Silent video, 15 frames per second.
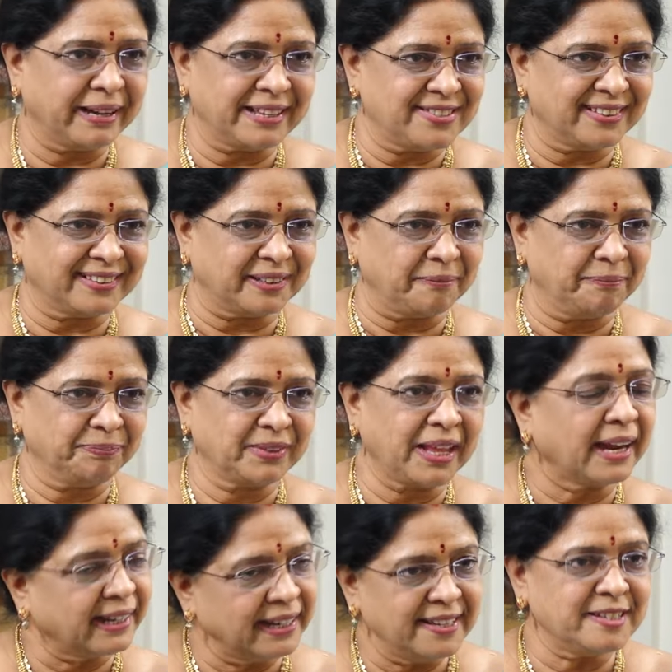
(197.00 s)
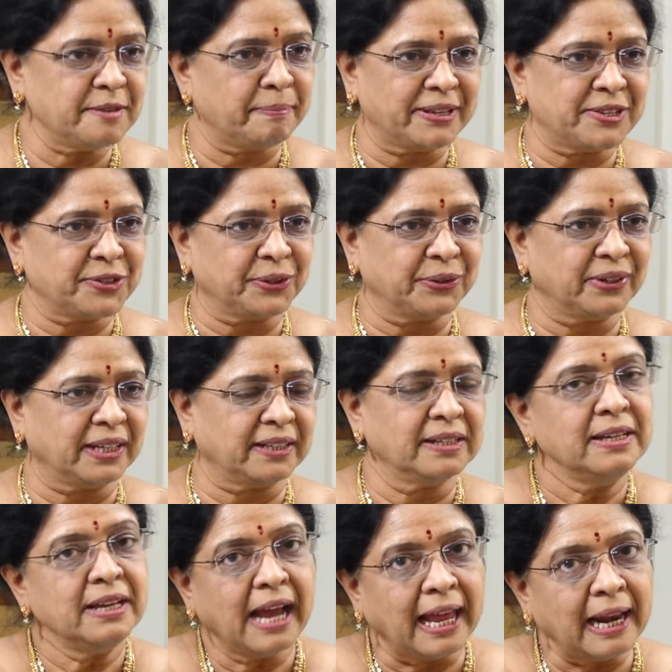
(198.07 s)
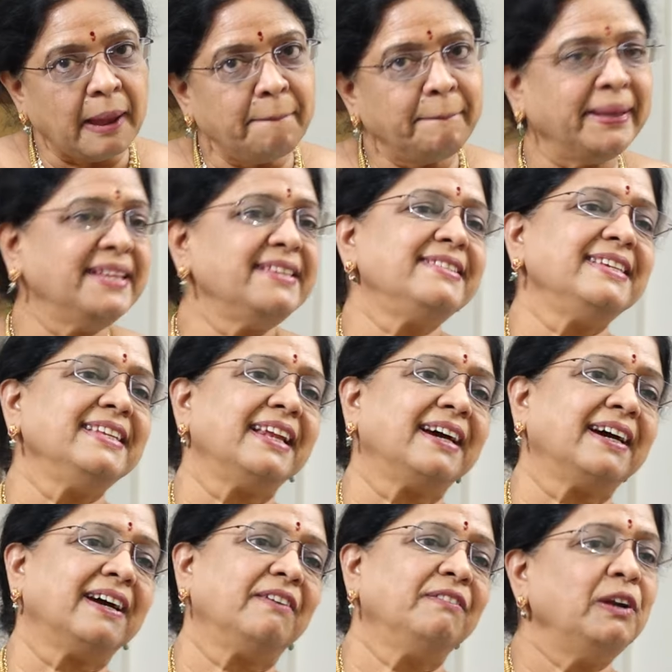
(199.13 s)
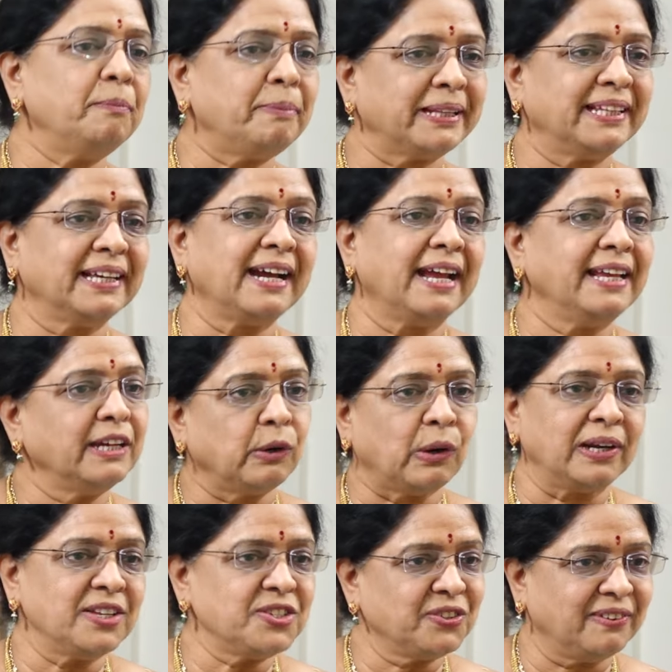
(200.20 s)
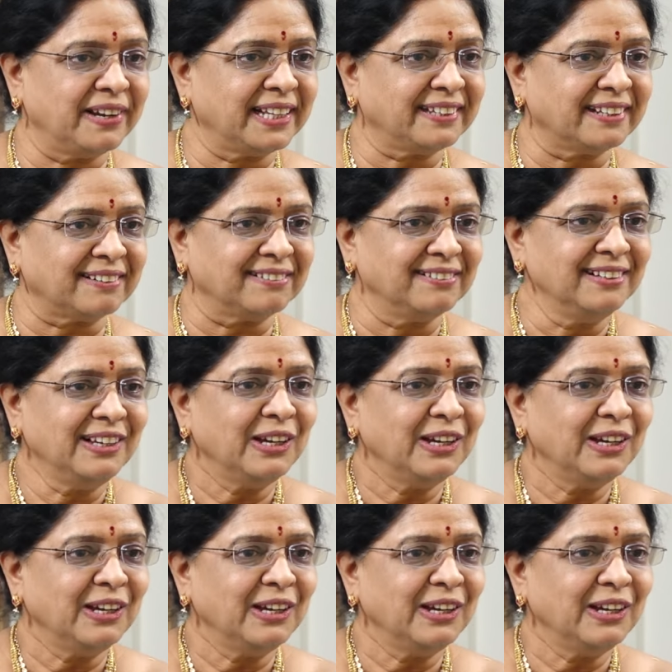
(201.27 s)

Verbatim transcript: బాధ్యత అక్కడి నుంచి పెంచడం అనేది అలా పెంచిన వీళ్ళు పెద్దగా అయి కాలేజీకి వెళ్తారు